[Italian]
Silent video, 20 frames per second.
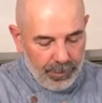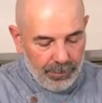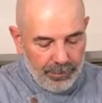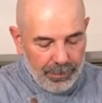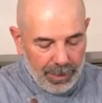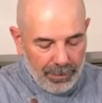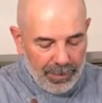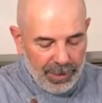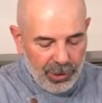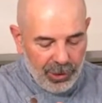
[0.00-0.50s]

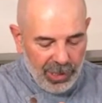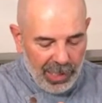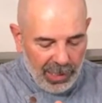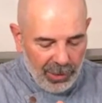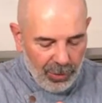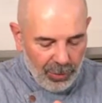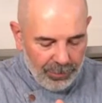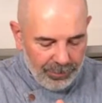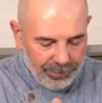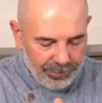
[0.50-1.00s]

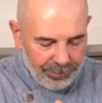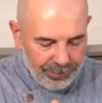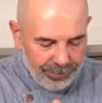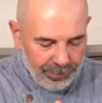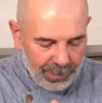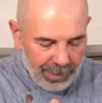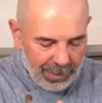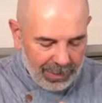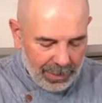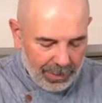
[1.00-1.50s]
parmigiano,
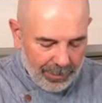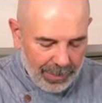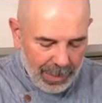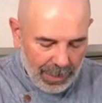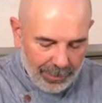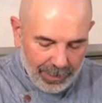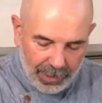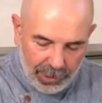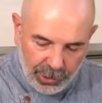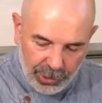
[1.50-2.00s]
un'altra
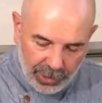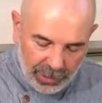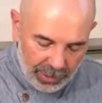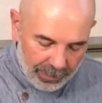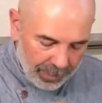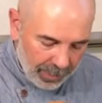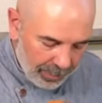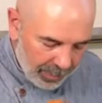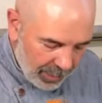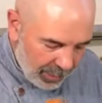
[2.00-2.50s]
bella manciata
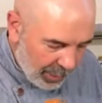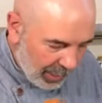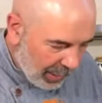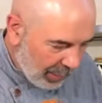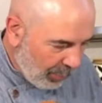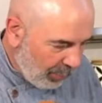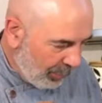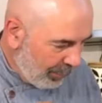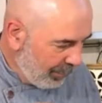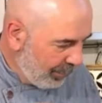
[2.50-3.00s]
di
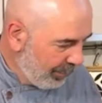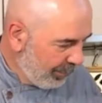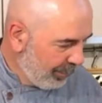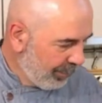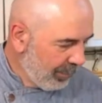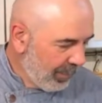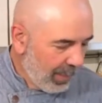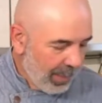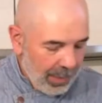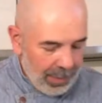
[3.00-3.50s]
parmigiano,
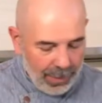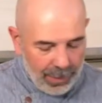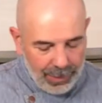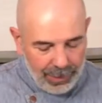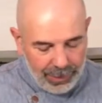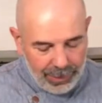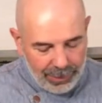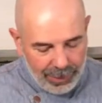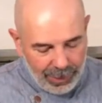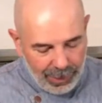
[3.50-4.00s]

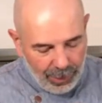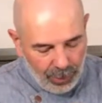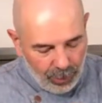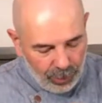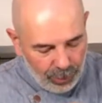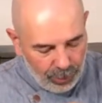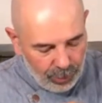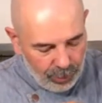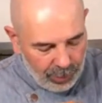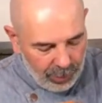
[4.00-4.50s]

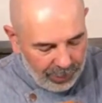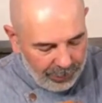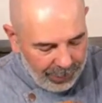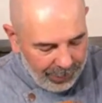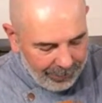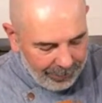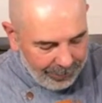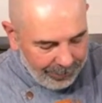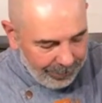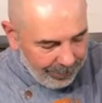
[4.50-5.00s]
dell'olio d'oliva